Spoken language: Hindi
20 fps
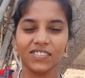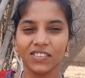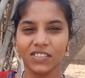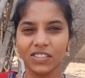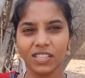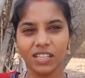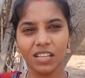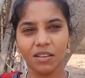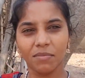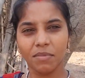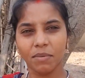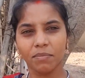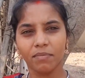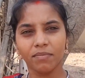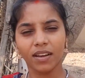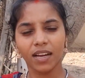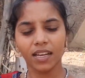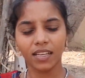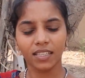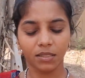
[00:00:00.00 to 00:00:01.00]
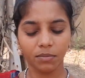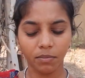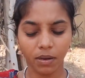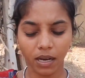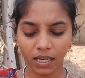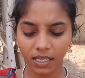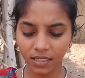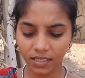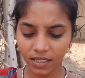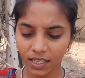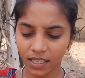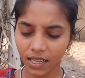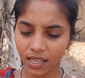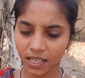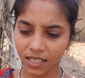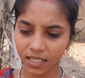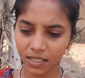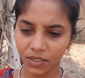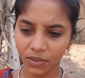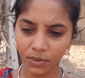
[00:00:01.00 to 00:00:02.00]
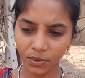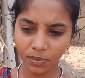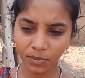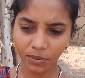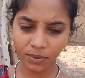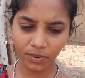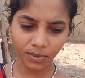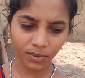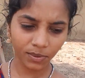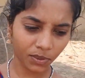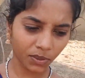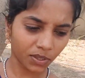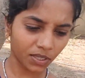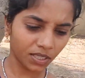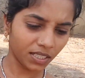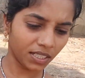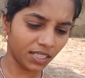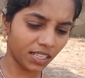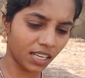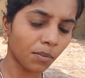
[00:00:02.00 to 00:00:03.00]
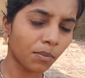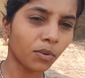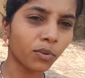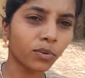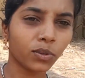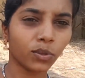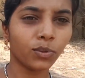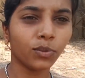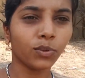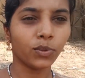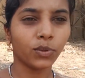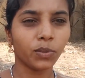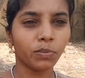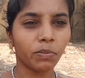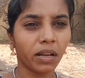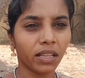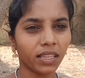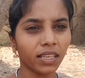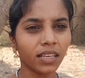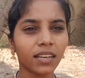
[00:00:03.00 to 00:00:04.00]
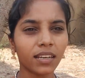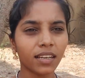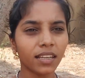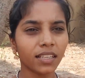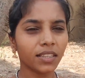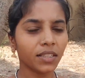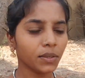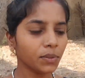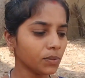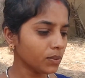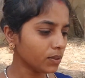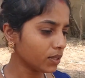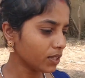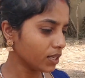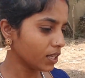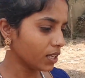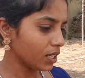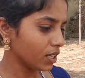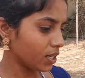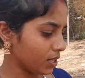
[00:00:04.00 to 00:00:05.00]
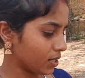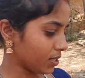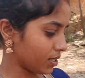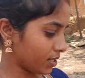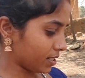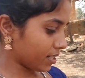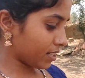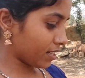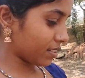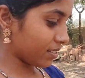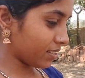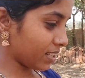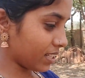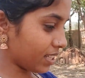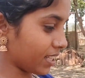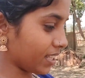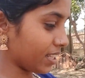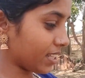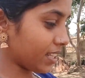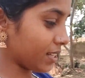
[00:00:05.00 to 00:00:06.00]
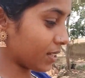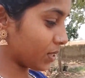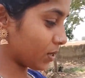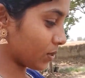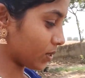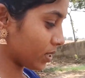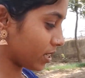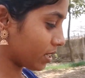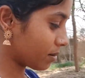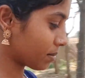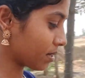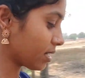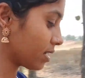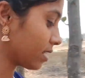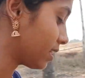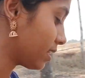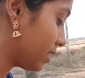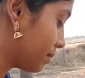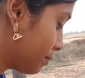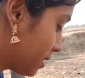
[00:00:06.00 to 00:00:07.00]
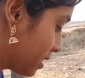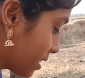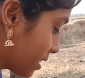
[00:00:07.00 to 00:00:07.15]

तो इसलिए मैं आज बारिश साइड आ गई हूँ सोचे कि आप लोगों से कुछ कुछ बातें कर लेती हूँ और ये देखिए तो है हमारा ये